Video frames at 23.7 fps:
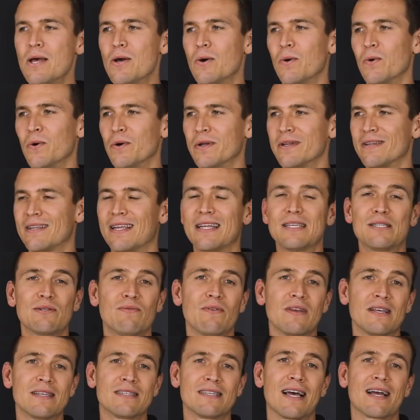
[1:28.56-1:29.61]
Und
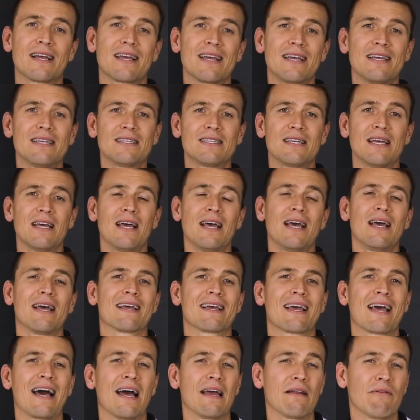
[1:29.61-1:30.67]
deswegen sage ich,
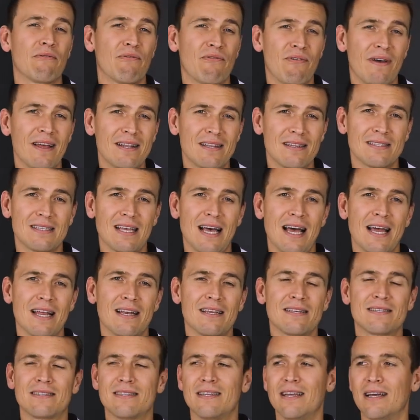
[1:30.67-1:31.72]
kein Fett ist
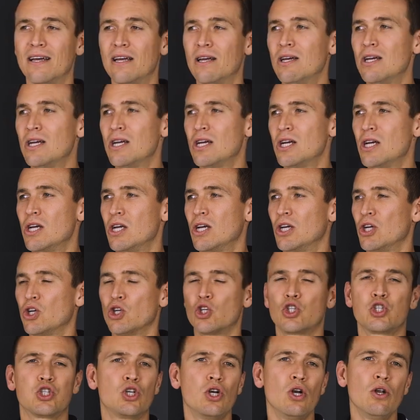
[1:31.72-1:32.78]
eines der
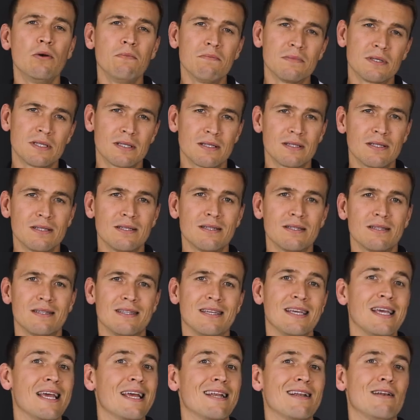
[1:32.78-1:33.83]
schlimmsten
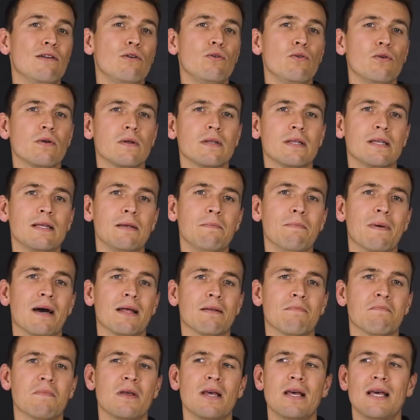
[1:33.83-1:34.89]
Diätlügen, die
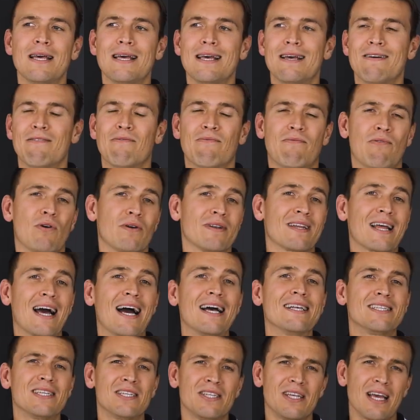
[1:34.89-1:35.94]
man vor
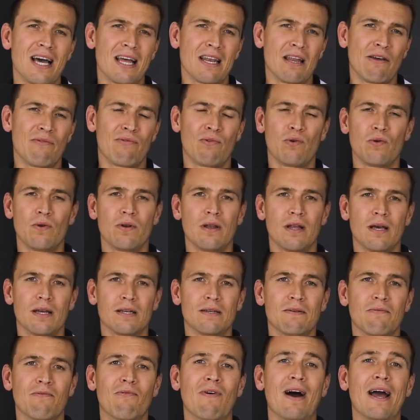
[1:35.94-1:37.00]
30 Jahren erfunden
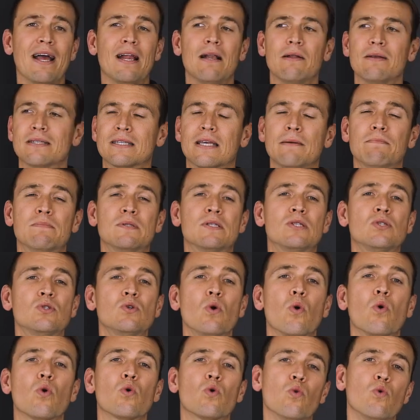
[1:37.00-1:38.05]
hat, weil es gibt
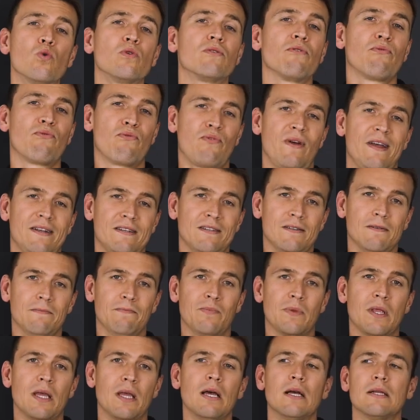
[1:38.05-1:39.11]
so gute Fette.
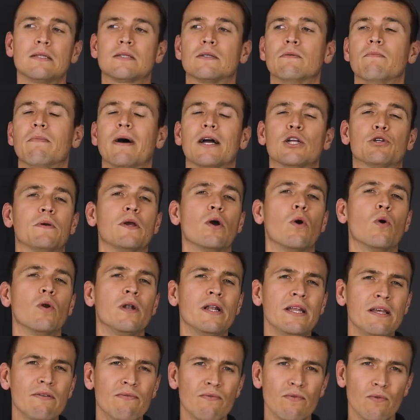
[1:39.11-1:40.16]
Zum Beispiel
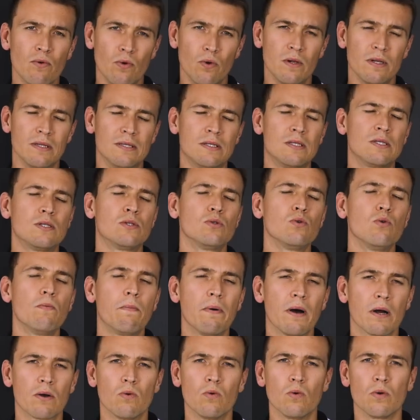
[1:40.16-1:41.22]
Olivenöl,
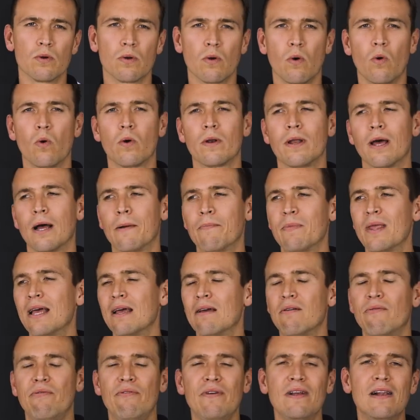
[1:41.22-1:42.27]
super gut. Oder
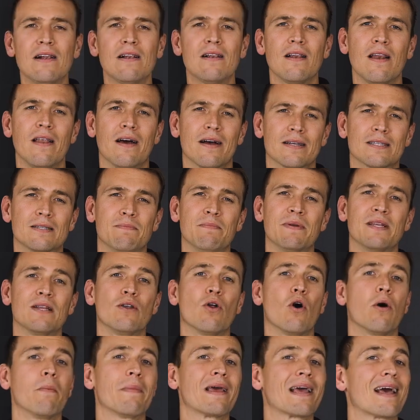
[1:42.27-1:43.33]
Wildlachs mit den
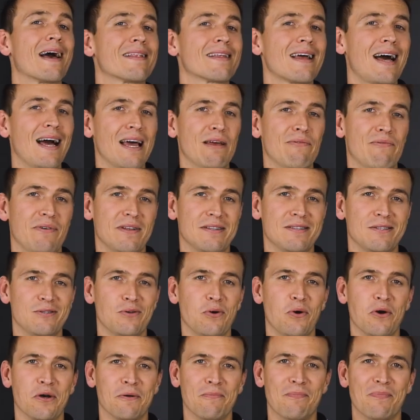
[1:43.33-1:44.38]

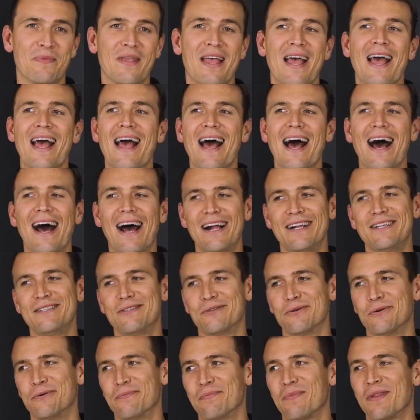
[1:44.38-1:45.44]
Omega-3-Fettsäuren.
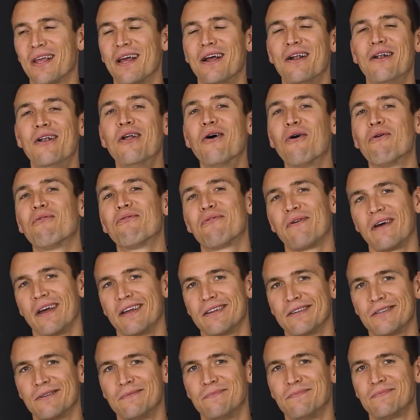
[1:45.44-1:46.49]
Also, Low
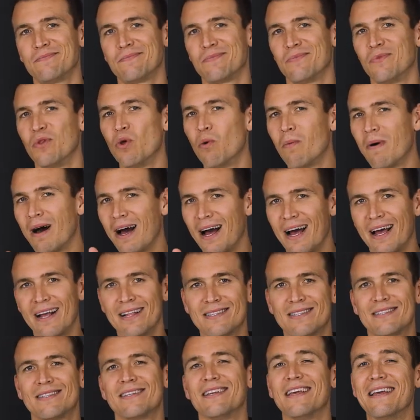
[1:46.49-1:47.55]
Fat, Nummer
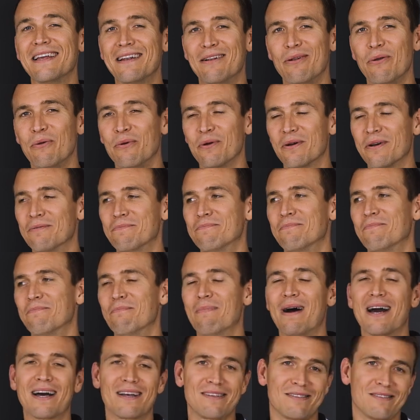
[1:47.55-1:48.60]
1 Diätlüge,
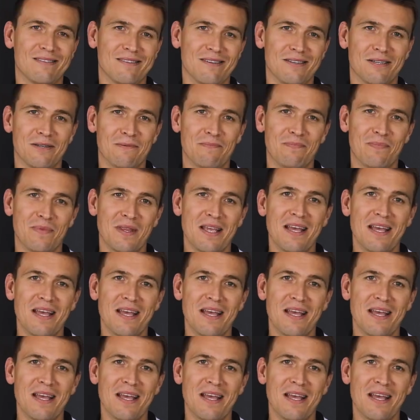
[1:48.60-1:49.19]
mach's nicht.